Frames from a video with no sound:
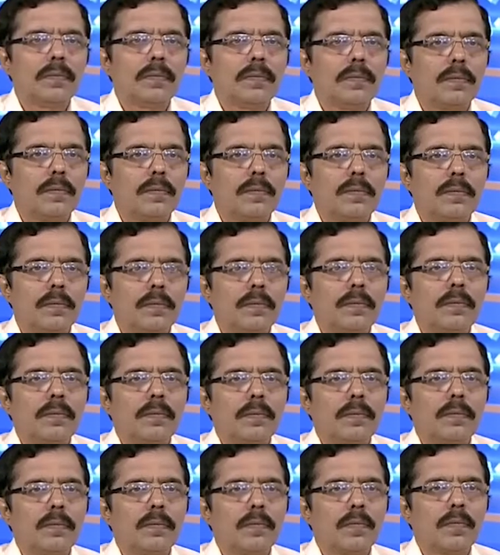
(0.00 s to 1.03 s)
அப்படிங்கிறது தான்
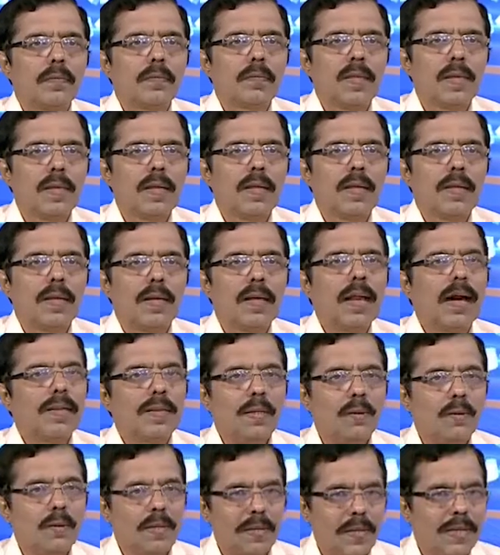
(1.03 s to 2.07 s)
இருக்குது அதில் தான் எனக்கு
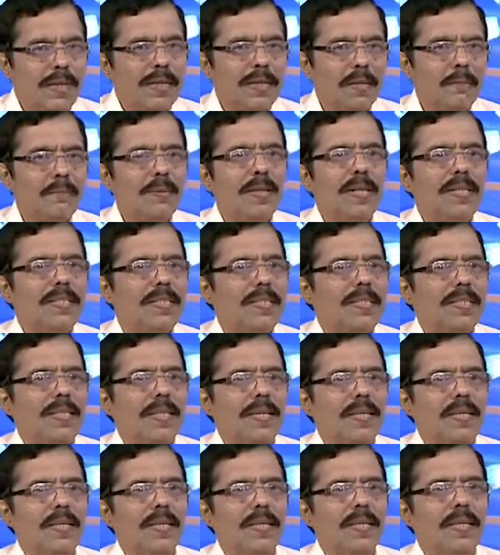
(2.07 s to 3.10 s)
அதில் ஒரு இன்டர்பிரிட்டேஷன்
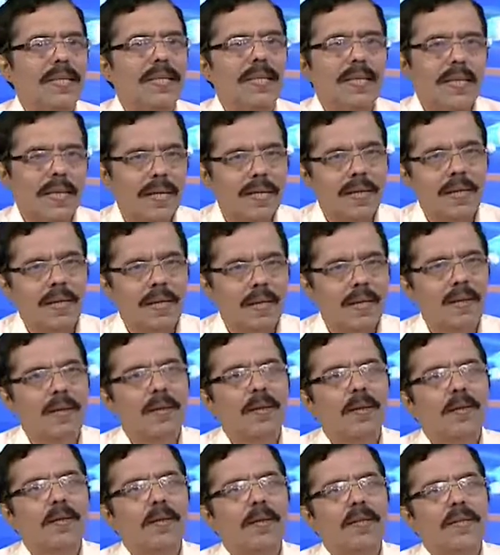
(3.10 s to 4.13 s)
தான் இது
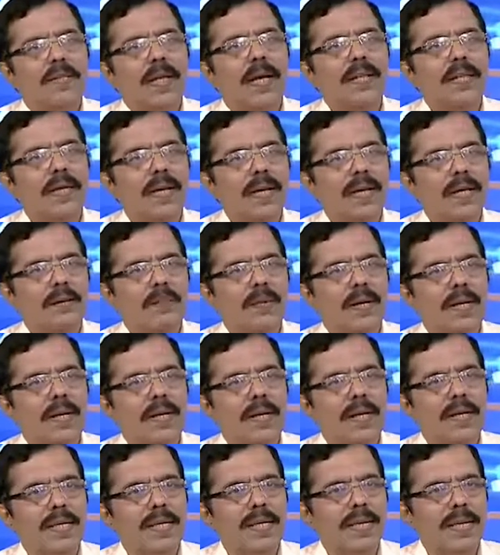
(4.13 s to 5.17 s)
சாதாரண
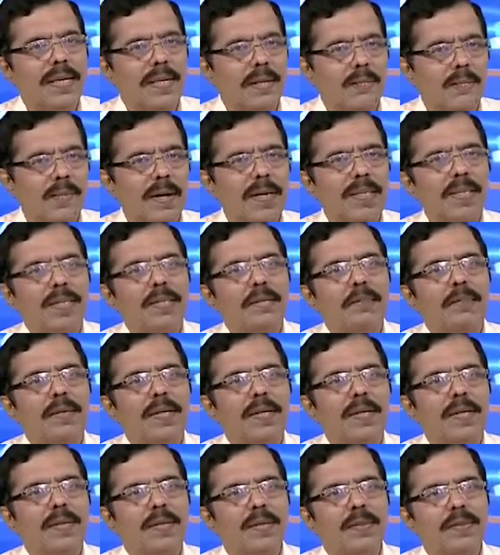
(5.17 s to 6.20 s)
மக்களாகிய நம்ம ஐந்து
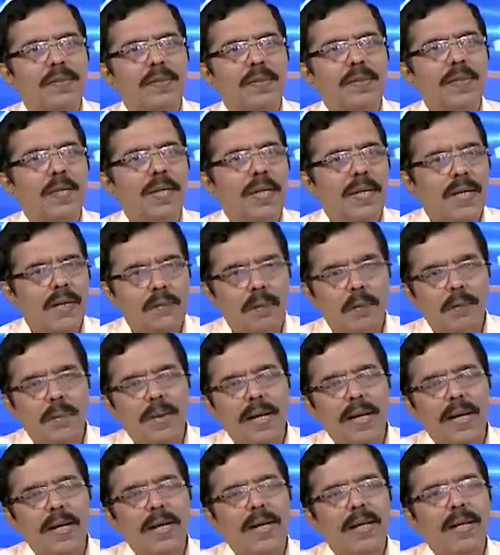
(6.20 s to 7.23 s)
பேருக்கும் நம்ம
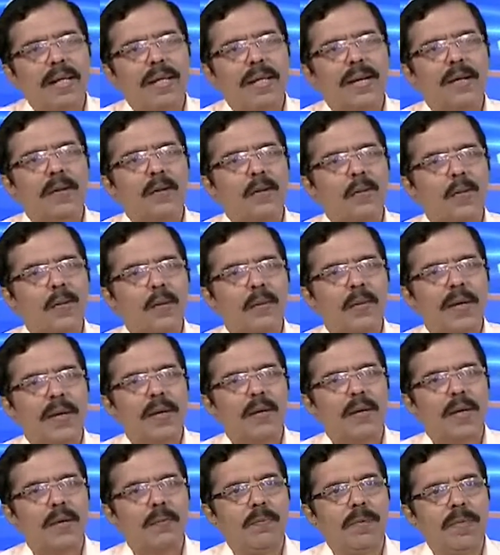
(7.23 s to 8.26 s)
பாக்கெட்டில் இருக்கிற நூறு
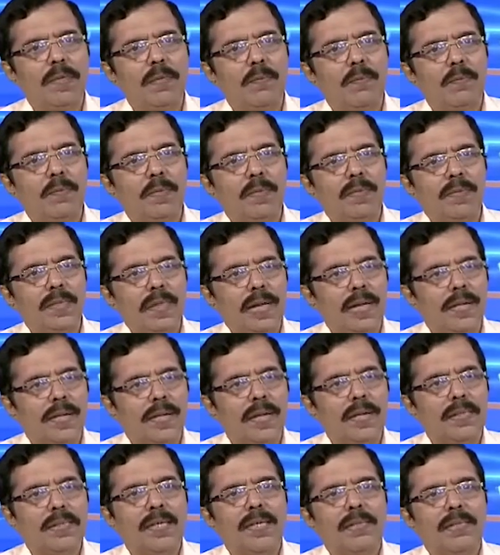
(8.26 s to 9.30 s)
ரூபாயினுடைய மதிப்பு சில
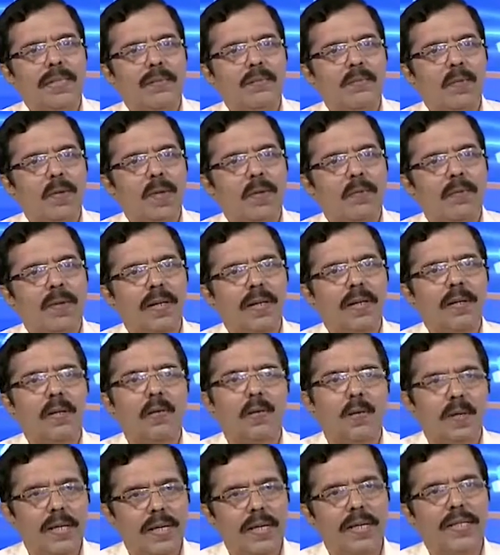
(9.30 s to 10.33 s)
டிரான்சாக்ஷன் மூலமாக
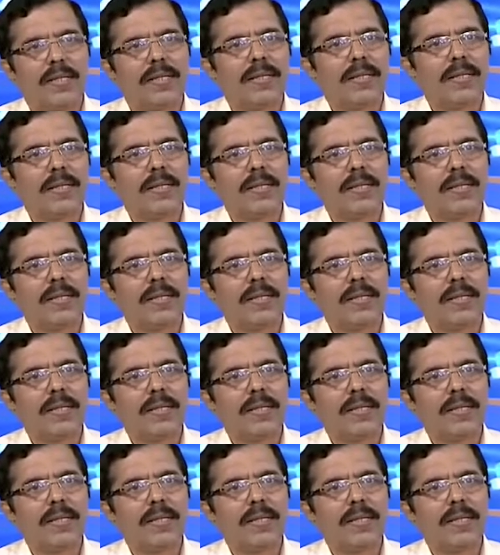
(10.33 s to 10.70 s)
குறையுது